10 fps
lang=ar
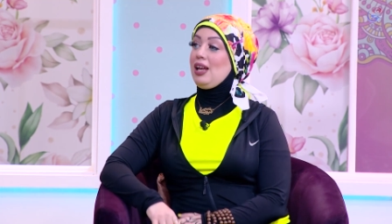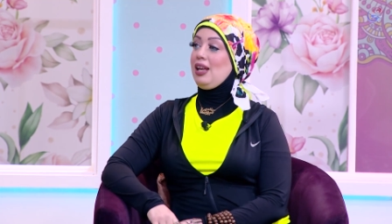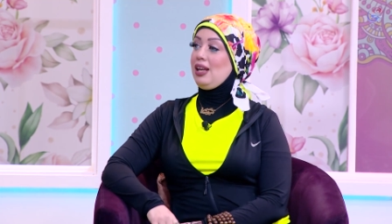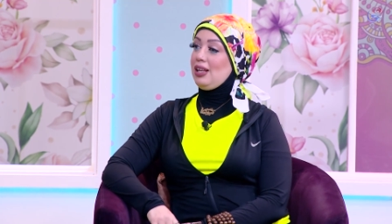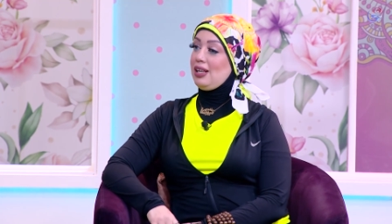
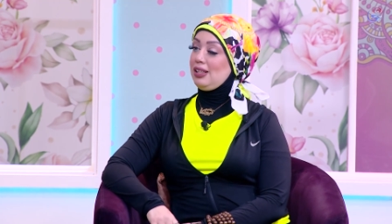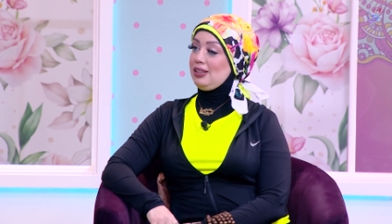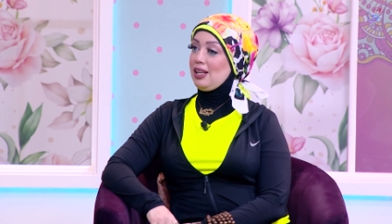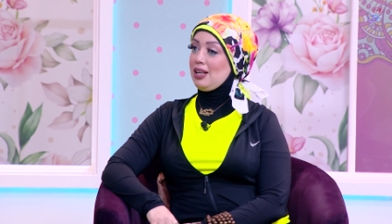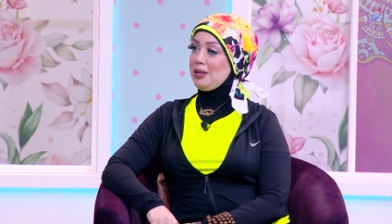آه،
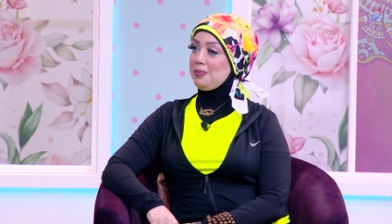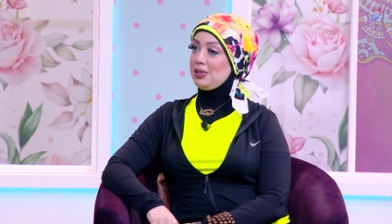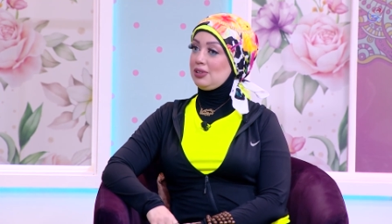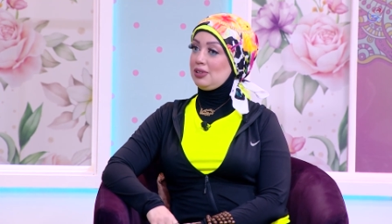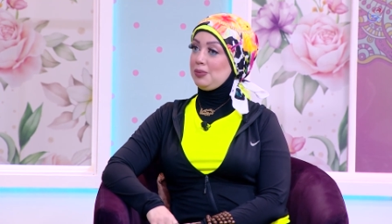لانها
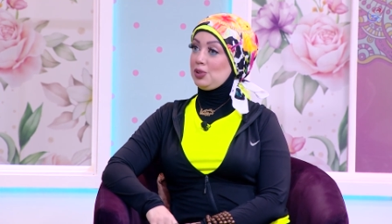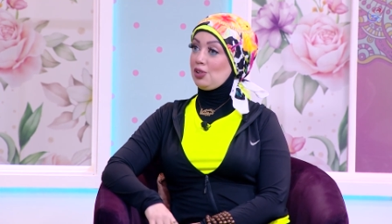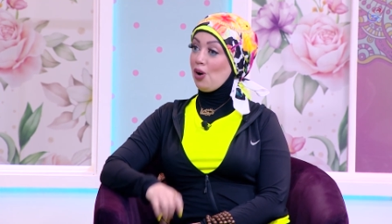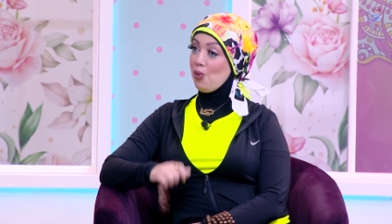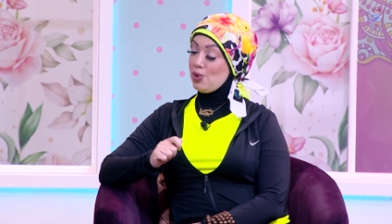
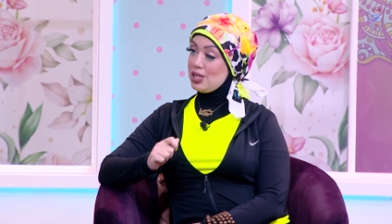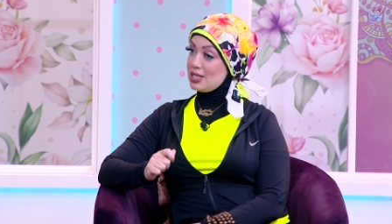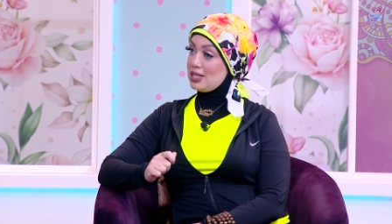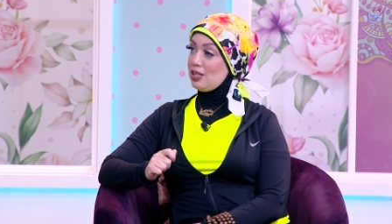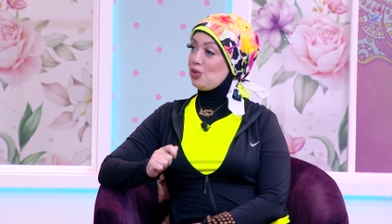بتقوي
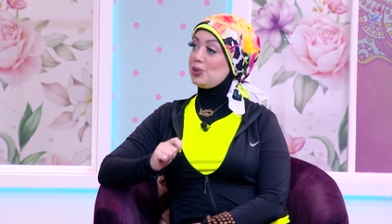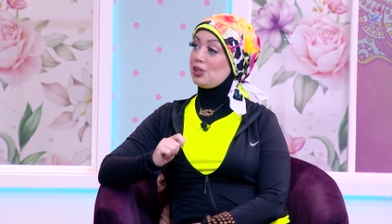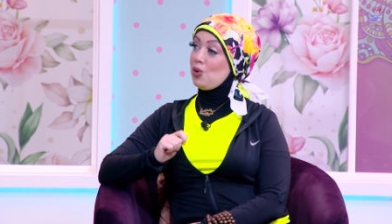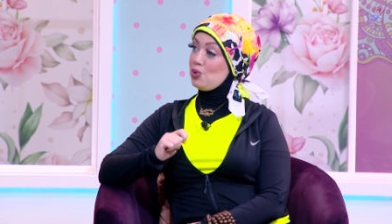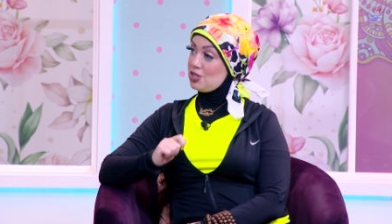الذهن
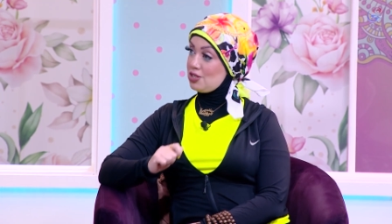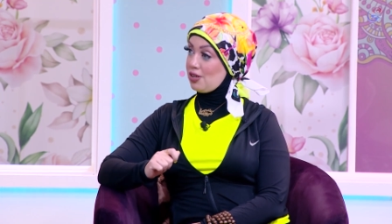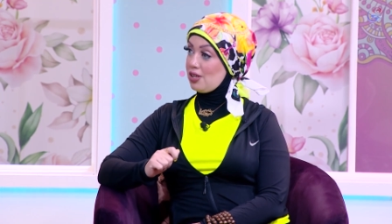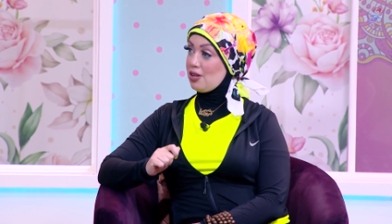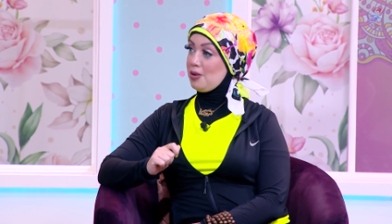وبتقوي
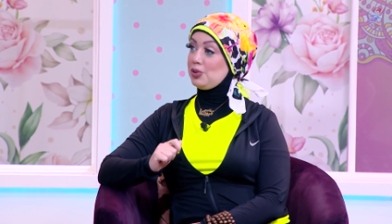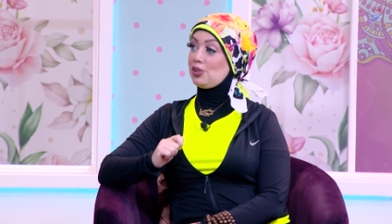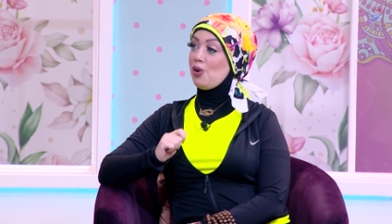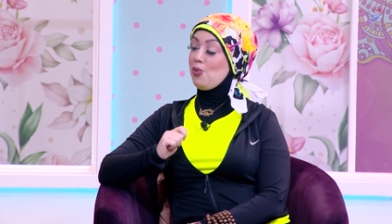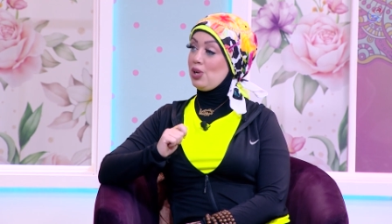الذاكره
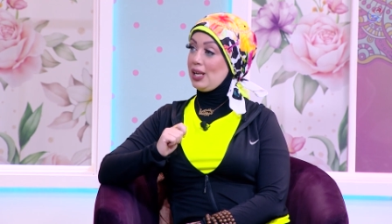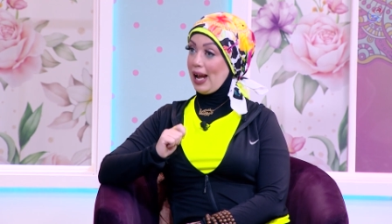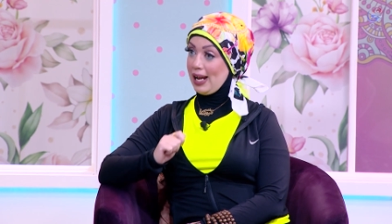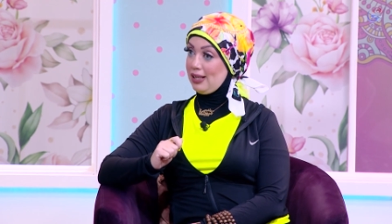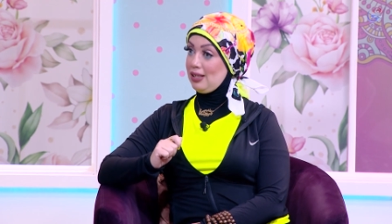بتقوي
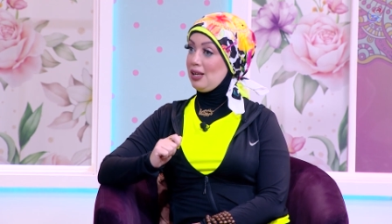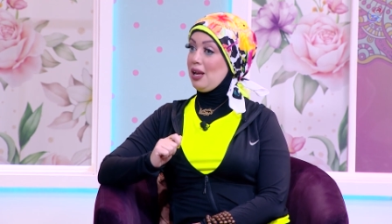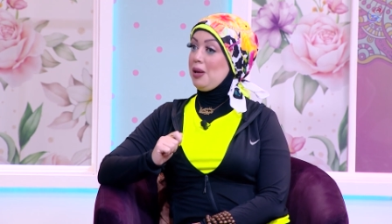العقل